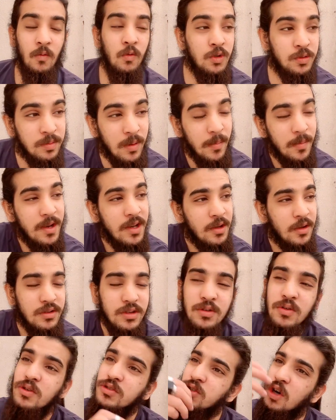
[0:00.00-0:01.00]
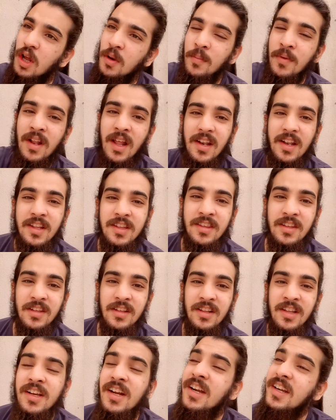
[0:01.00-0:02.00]
उसमें भी नहीं होता तो कुछ और बना लेते
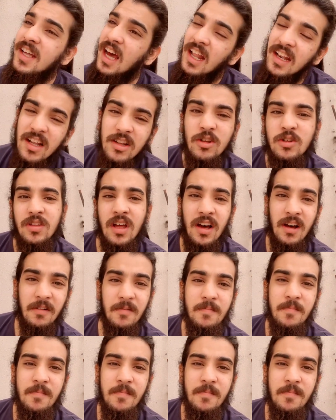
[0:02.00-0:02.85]
लेकिन डालना तो था